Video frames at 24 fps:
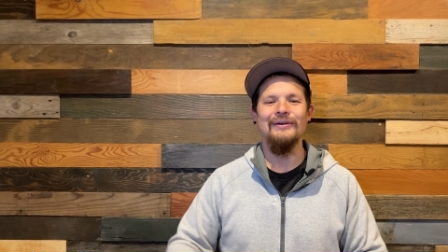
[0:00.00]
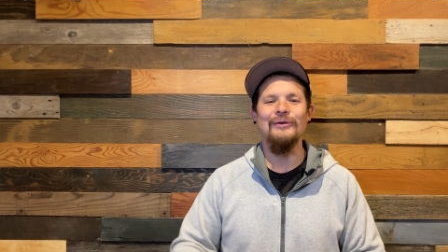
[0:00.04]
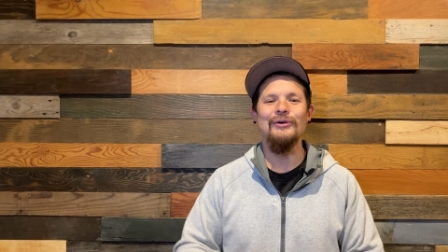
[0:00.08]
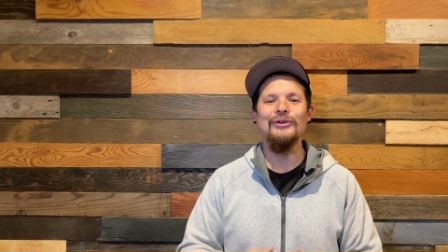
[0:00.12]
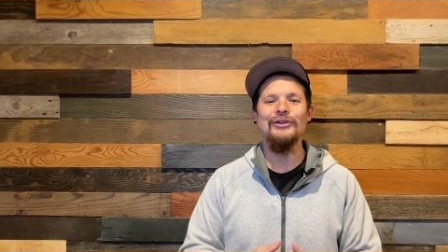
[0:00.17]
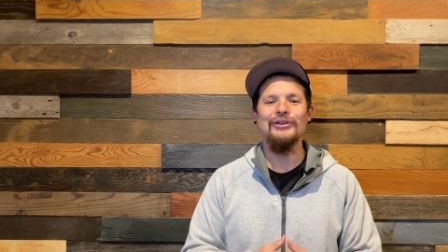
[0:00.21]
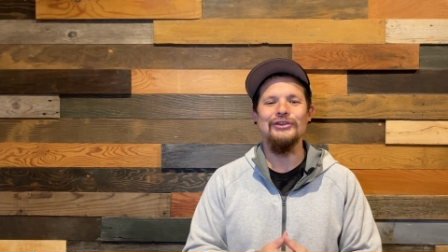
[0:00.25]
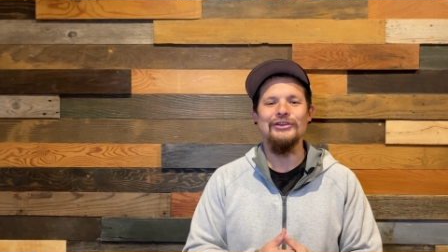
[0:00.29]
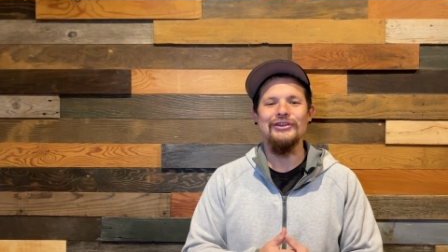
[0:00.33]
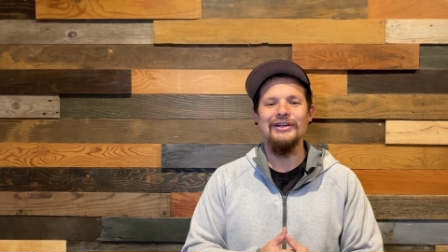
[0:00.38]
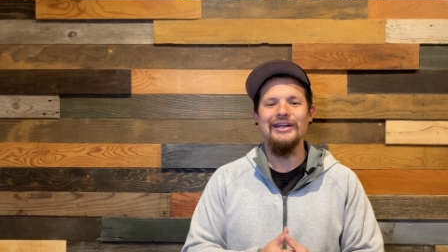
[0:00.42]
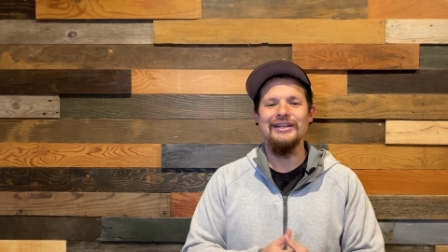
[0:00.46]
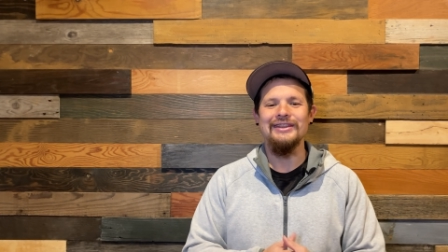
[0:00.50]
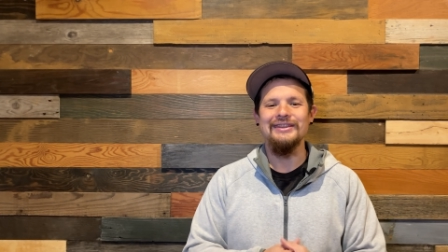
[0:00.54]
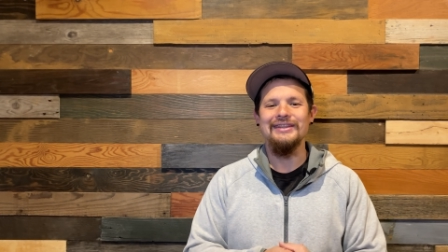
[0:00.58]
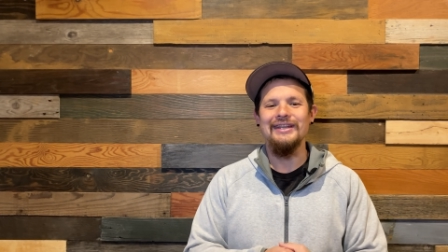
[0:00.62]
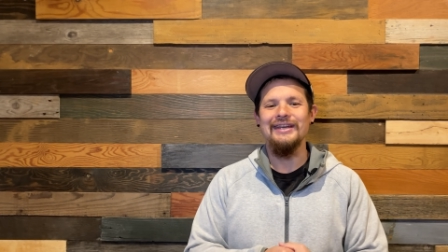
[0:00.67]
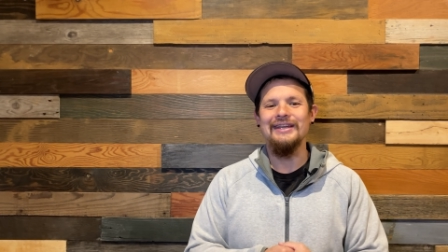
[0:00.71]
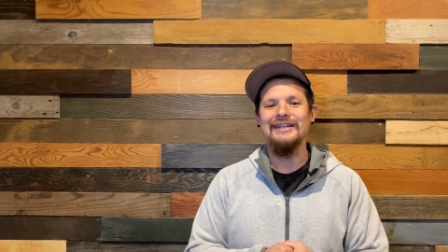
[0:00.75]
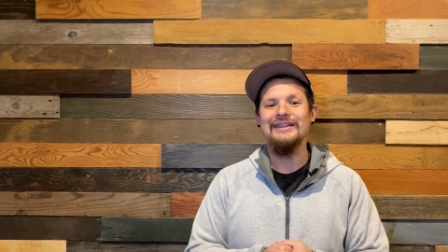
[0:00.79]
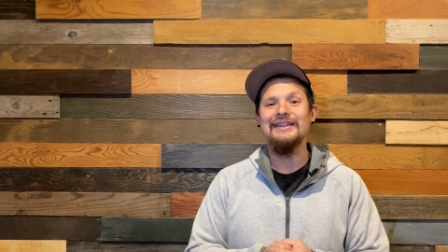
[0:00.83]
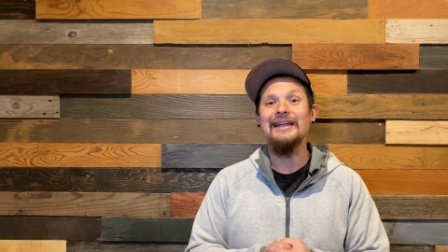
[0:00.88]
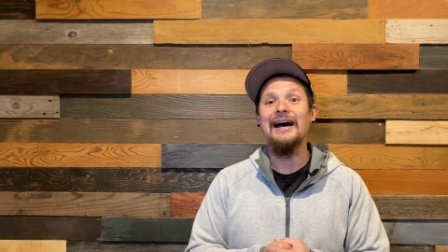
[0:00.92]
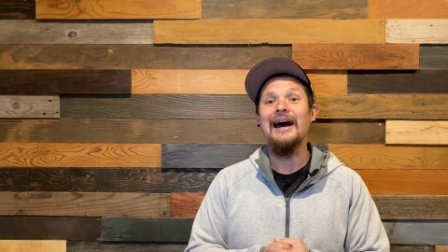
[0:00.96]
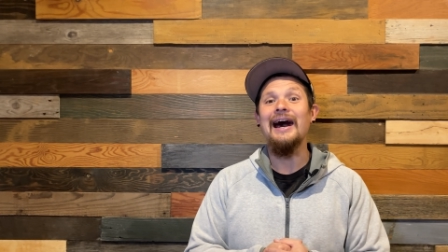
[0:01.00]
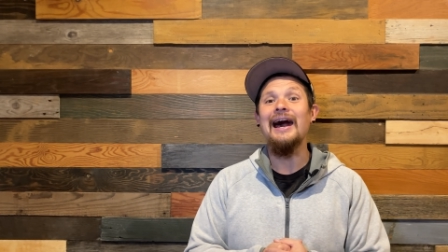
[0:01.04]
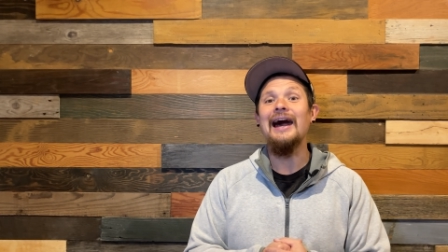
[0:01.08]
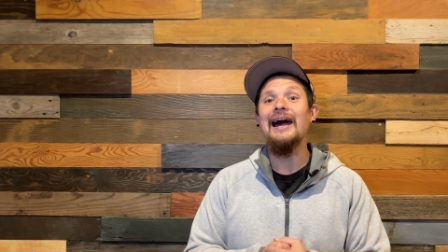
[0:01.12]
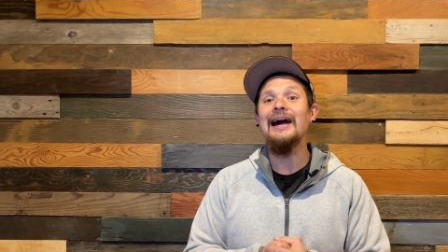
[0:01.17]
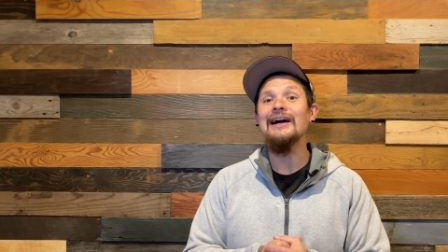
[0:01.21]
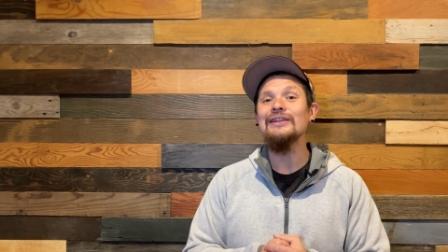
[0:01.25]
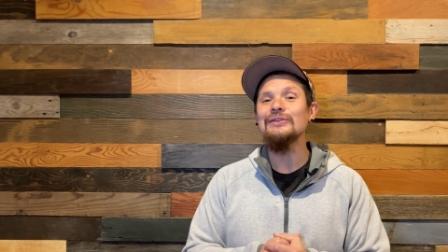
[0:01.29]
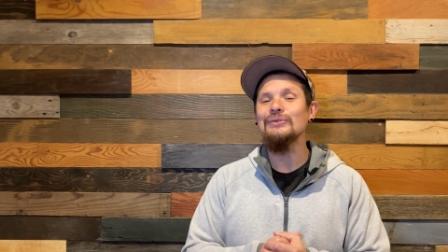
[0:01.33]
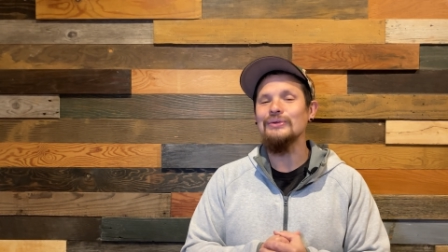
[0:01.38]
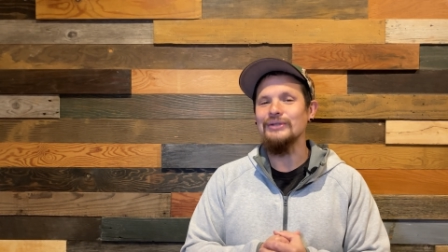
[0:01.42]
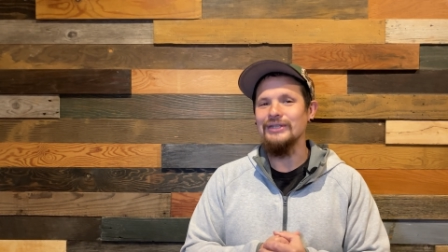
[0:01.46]
捕虜となっていた
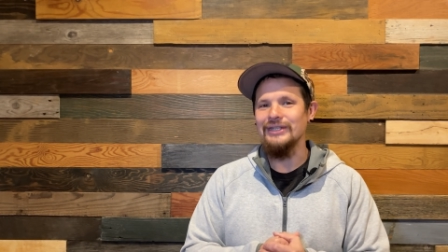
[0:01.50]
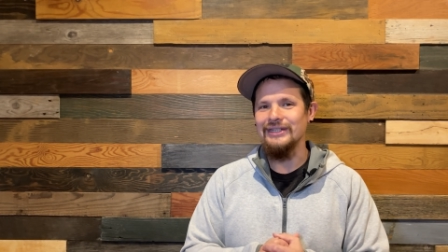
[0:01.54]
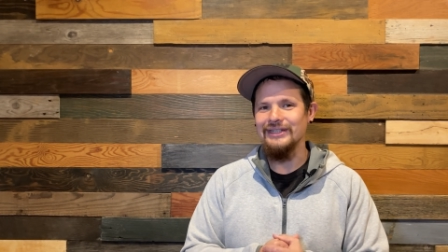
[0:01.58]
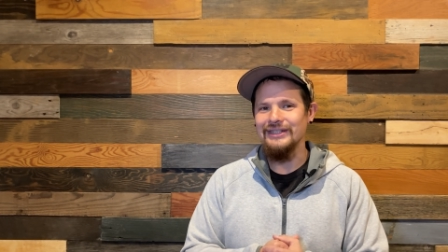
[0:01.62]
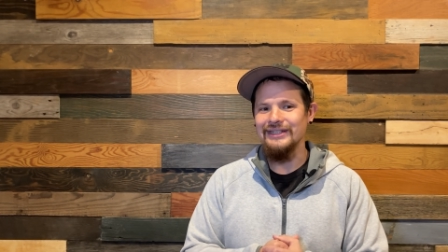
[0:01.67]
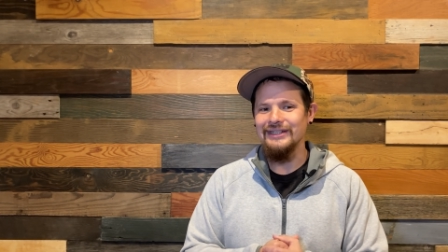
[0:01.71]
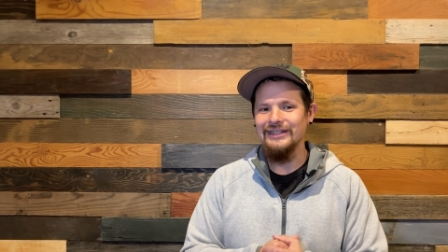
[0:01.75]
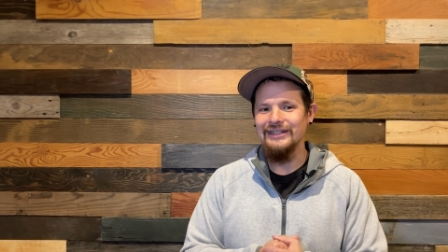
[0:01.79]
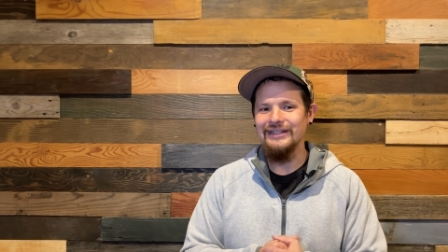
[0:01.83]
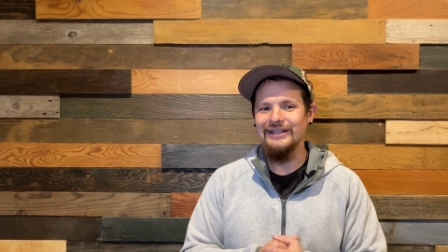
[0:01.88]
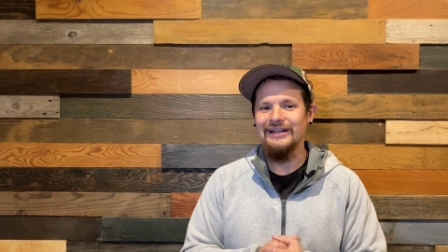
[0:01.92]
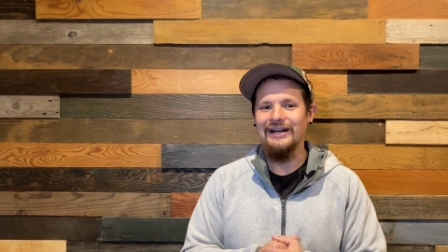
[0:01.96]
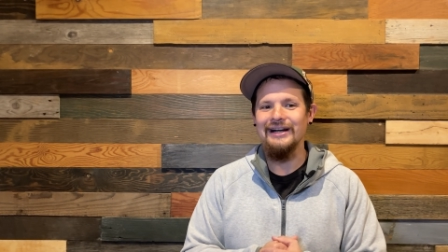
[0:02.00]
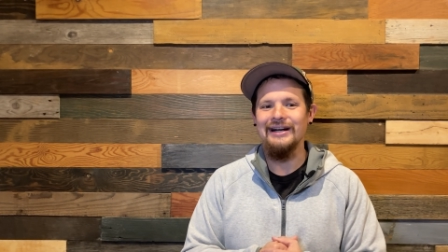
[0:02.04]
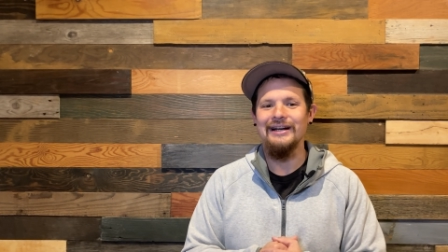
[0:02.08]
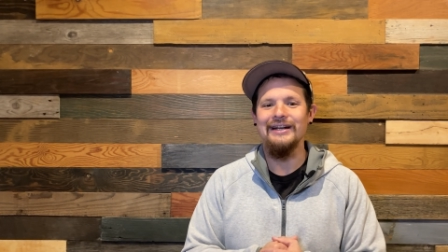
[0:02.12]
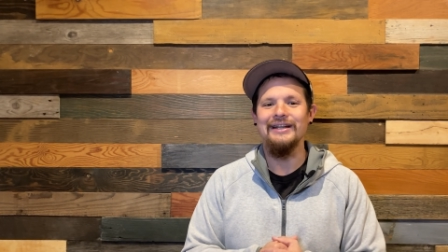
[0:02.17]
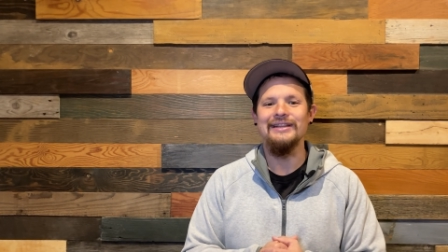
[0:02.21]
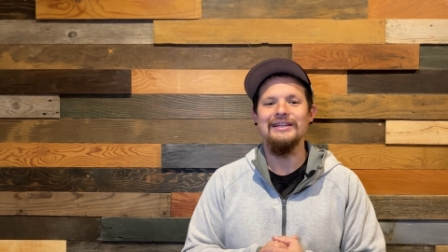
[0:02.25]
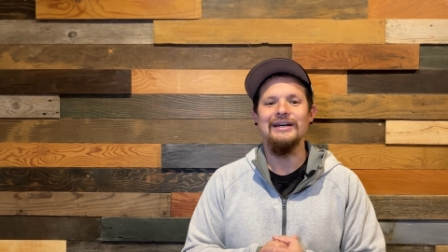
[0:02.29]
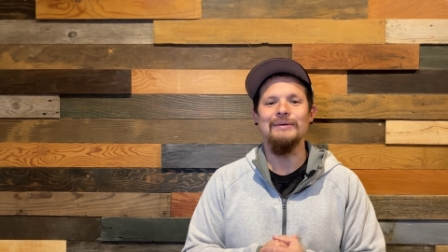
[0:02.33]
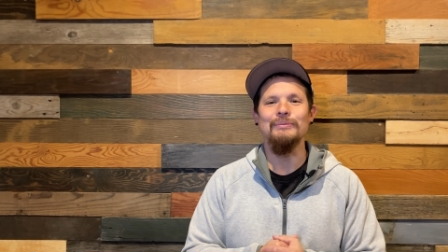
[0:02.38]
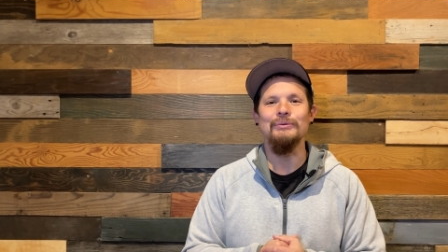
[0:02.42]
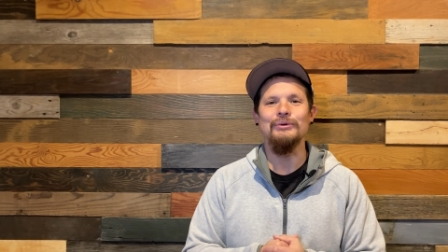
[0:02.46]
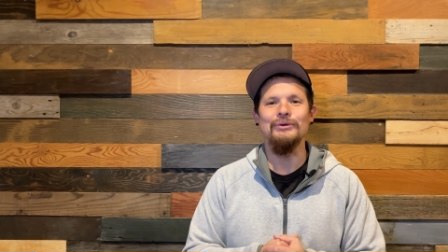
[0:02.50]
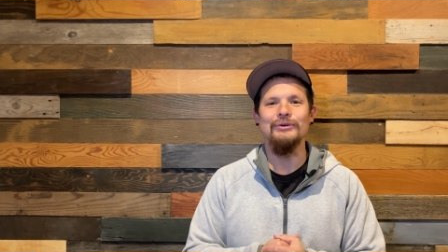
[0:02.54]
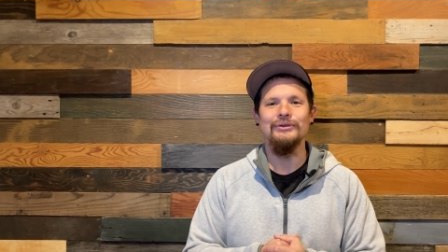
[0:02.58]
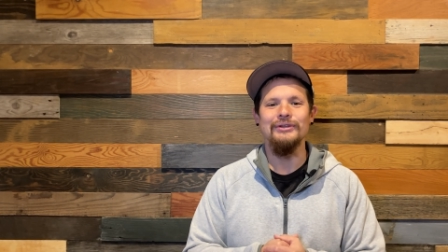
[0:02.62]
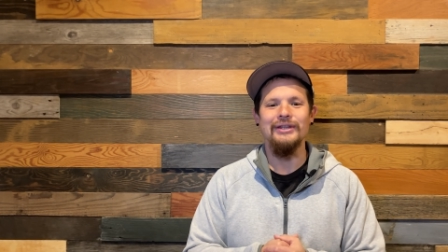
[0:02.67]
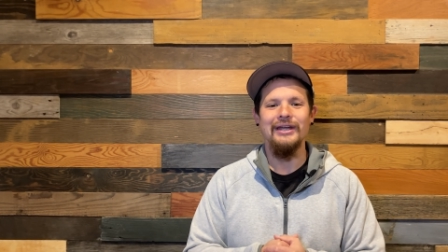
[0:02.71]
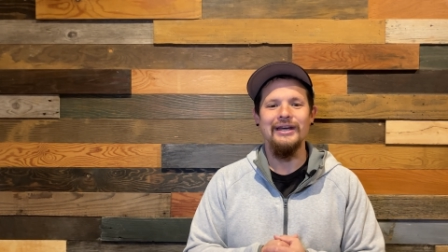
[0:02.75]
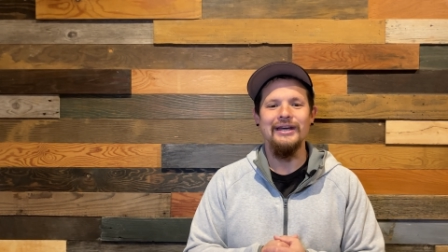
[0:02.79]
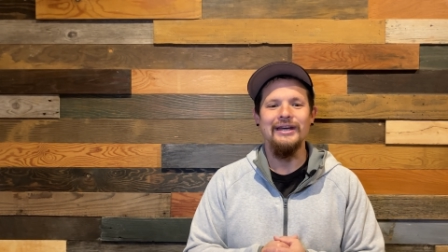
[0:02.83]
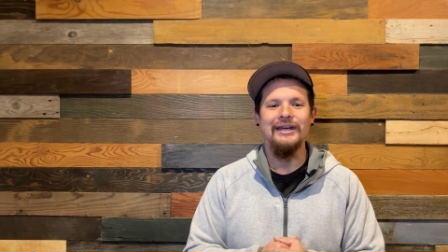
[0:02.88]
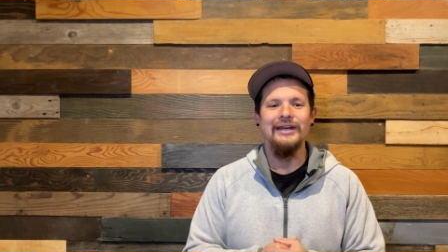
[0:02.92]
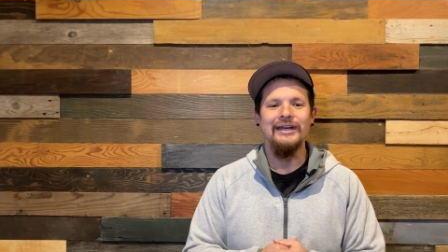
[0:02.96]
後に書かれたもの
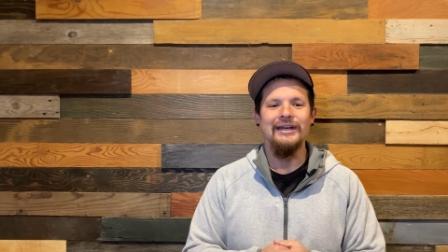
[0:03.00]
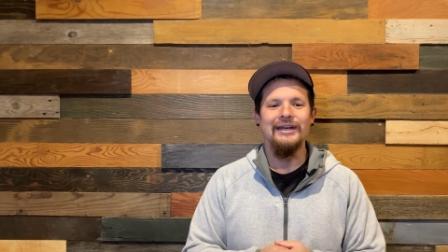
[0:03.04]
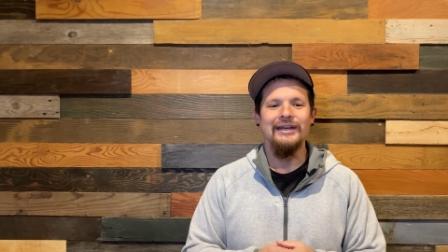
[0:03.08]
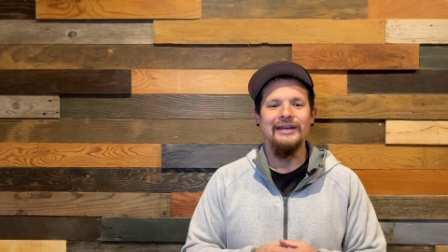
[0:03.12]
で、